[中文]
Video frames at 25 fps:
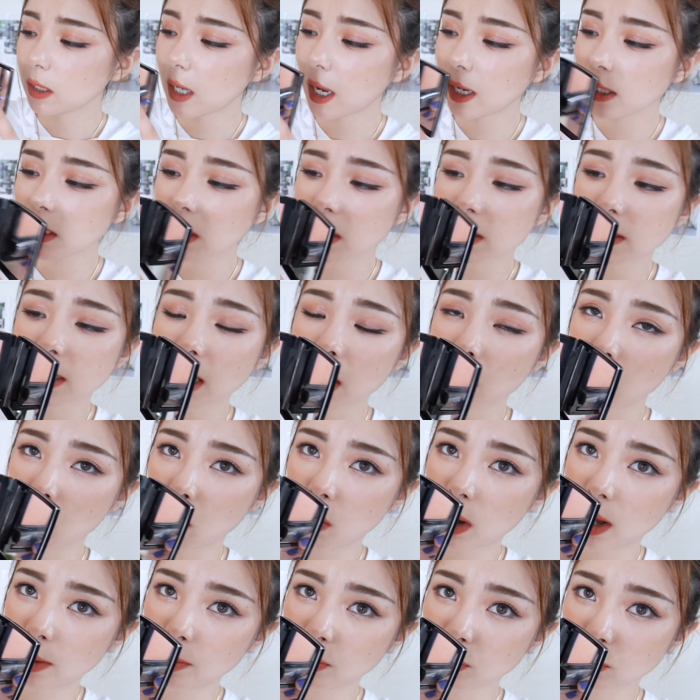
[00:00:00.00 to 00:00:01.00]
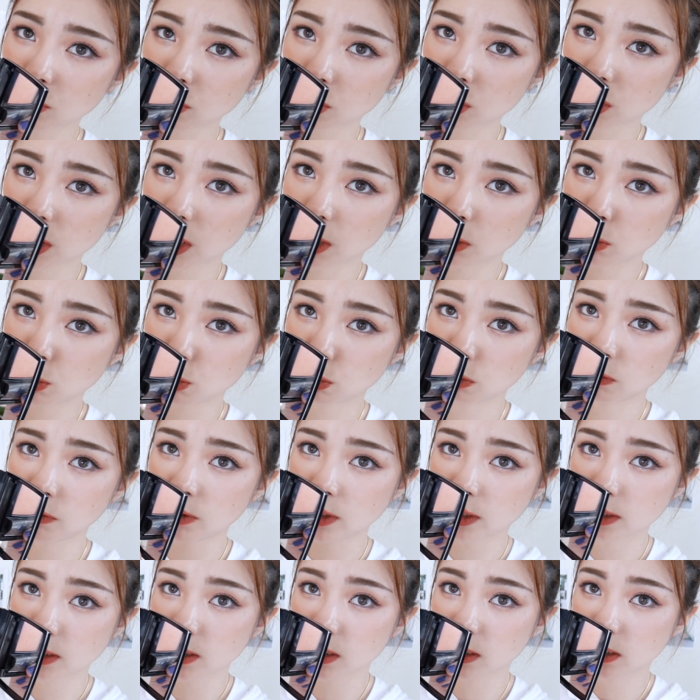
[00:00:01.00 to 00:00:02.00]
它这腮红啊，不只是一个橘
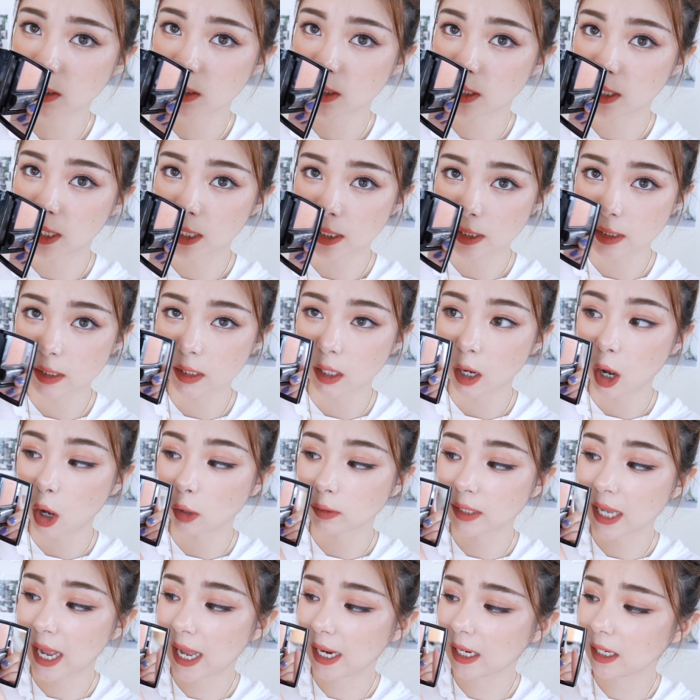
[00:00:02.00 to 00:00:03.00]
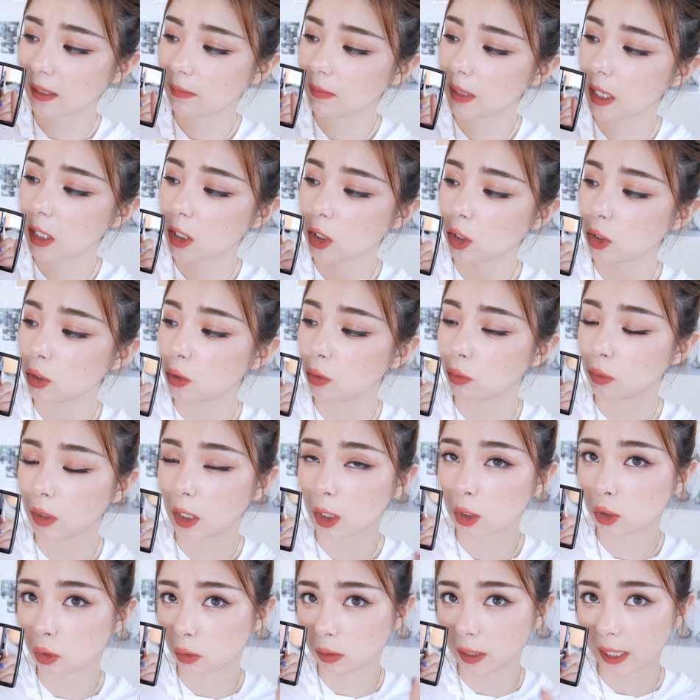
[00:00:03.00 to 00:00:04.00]
粉色系的颜色哦，它里面是有
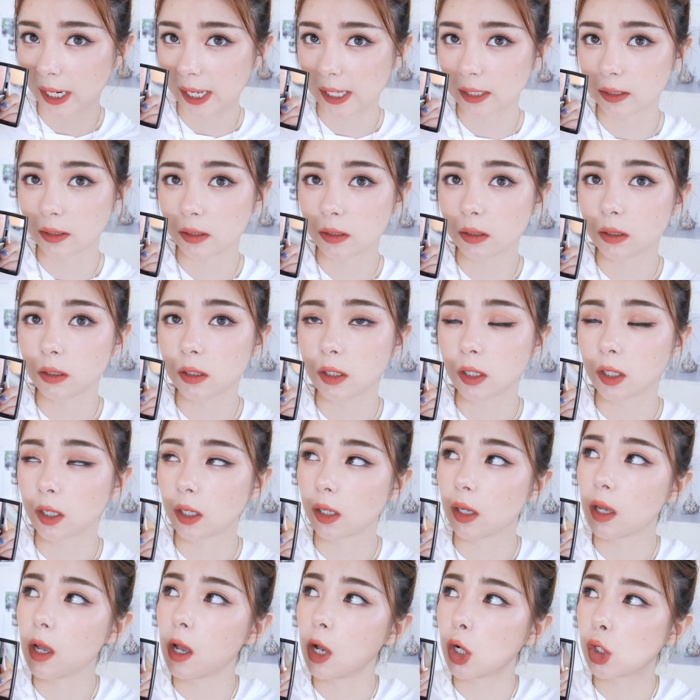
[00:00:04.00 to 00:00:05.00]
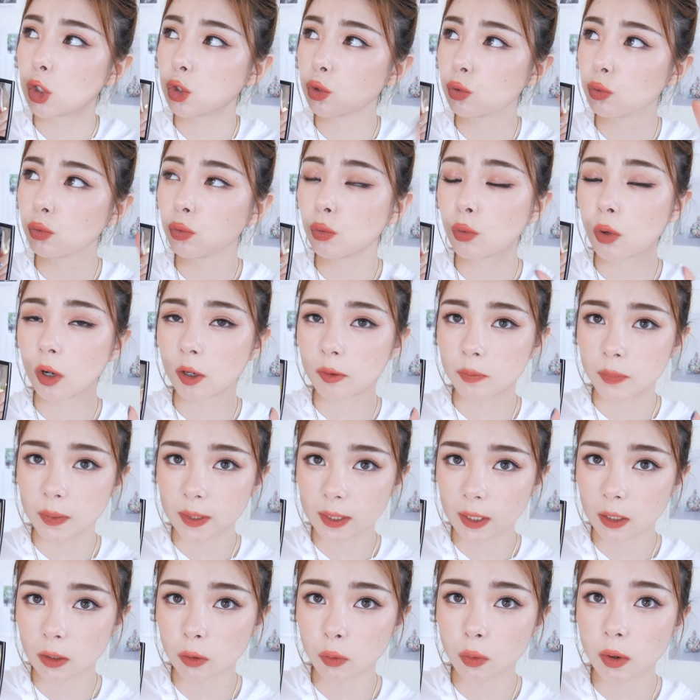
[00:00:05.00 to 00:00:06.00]
那种蓝色的珠光
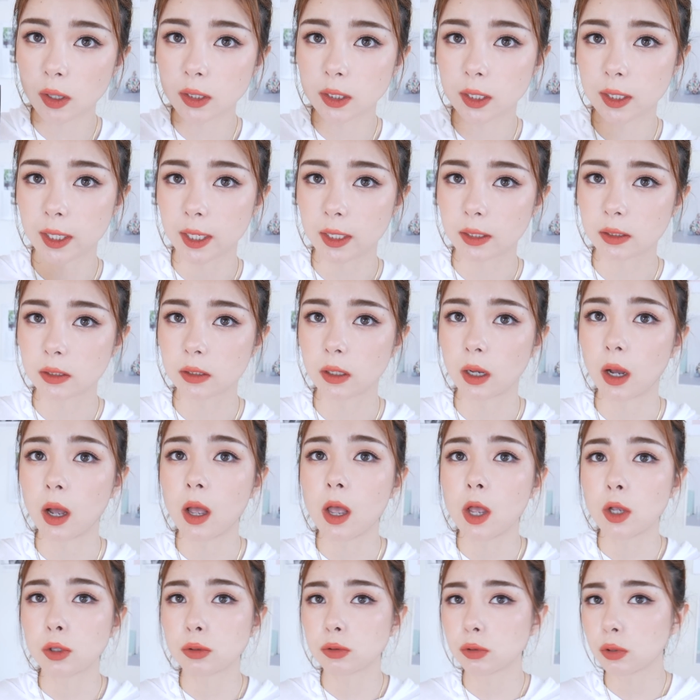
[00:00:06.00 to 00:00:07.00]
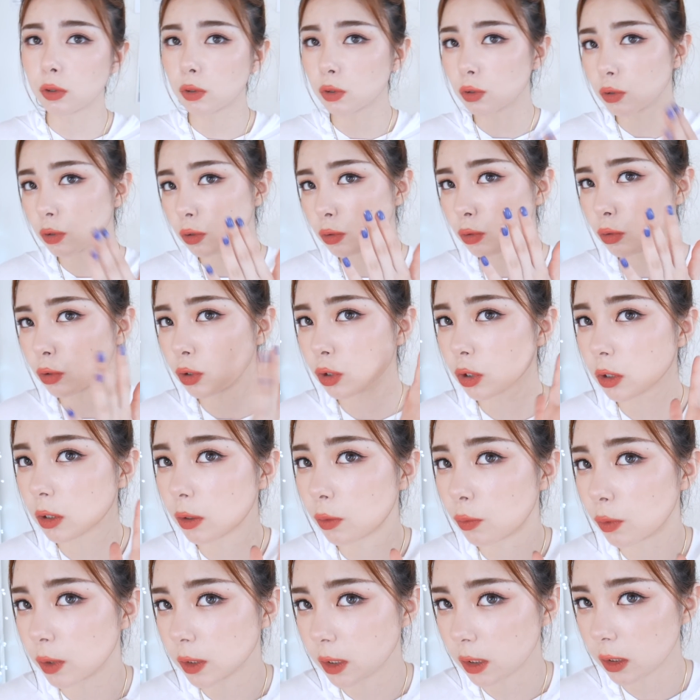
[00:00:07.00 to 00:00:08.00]
偏光的颜色，所以说就是
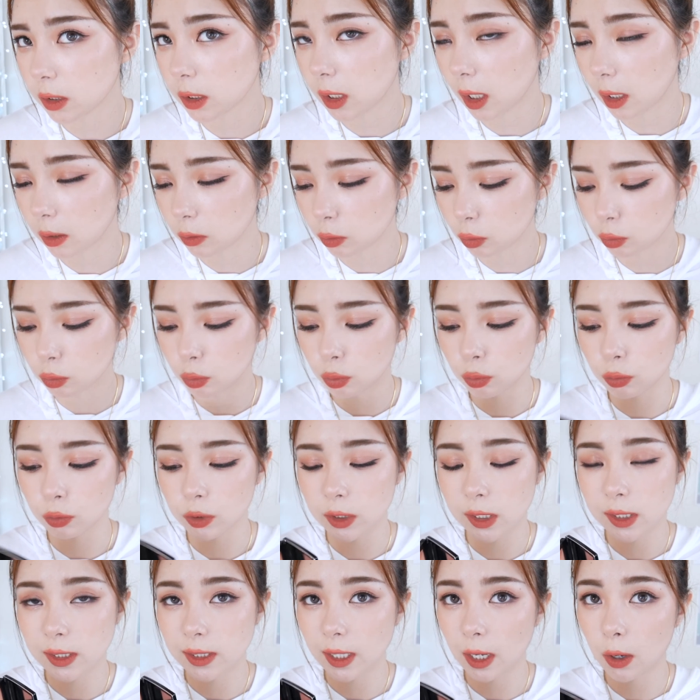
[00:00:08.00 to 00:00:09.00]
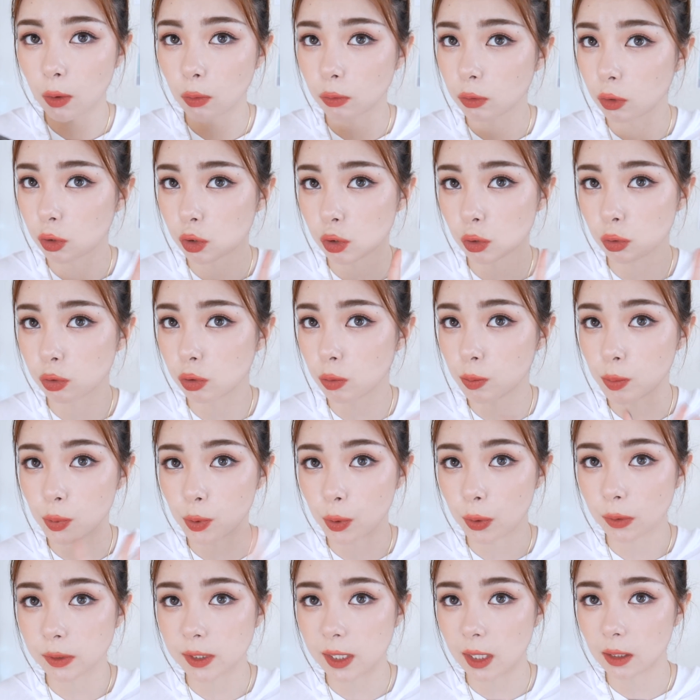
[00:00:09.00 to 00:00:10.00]
我经常就涂这腮红的时候就不
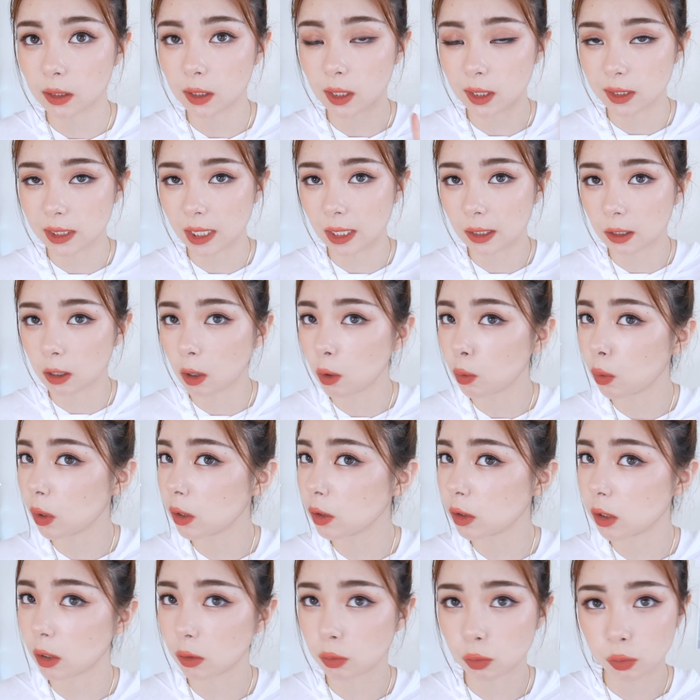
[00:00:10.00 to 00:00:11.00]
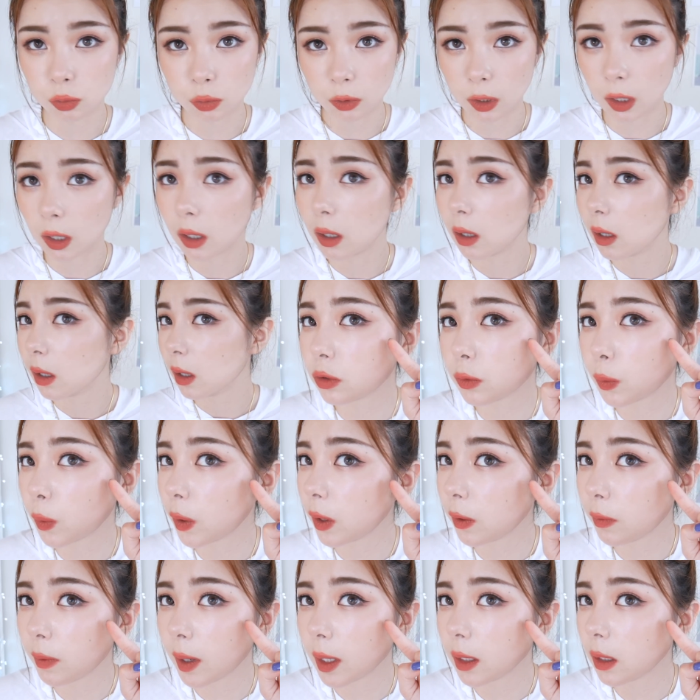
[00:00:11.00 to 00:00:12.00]
用再叠加高光上去了，是
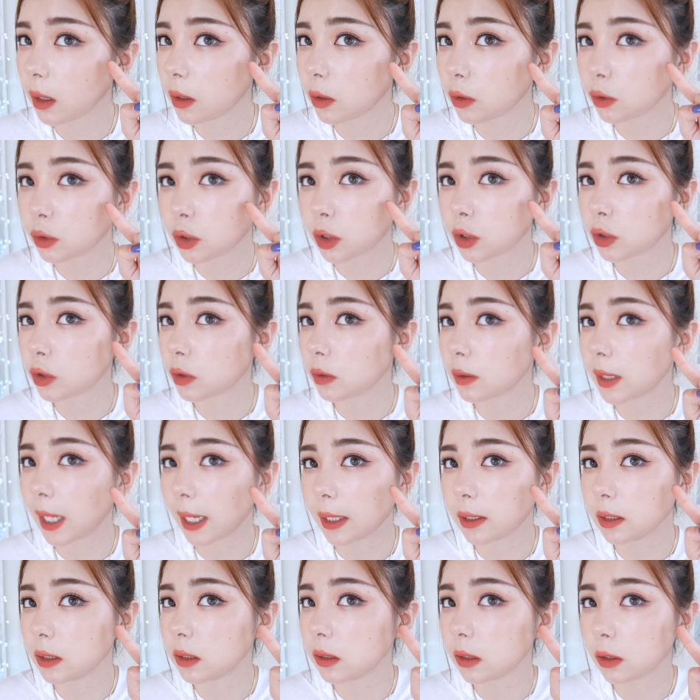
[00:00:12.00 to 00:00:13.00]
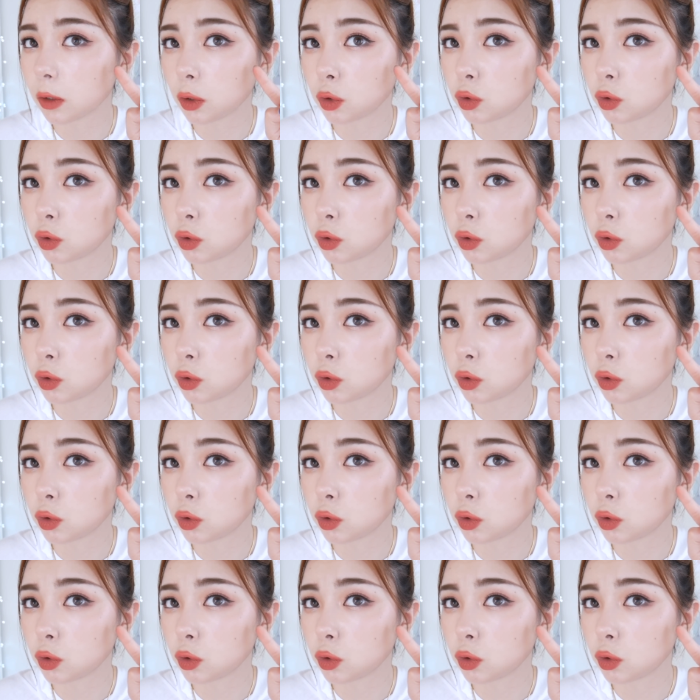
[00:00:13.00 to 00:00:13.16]
微微的有这种蓝色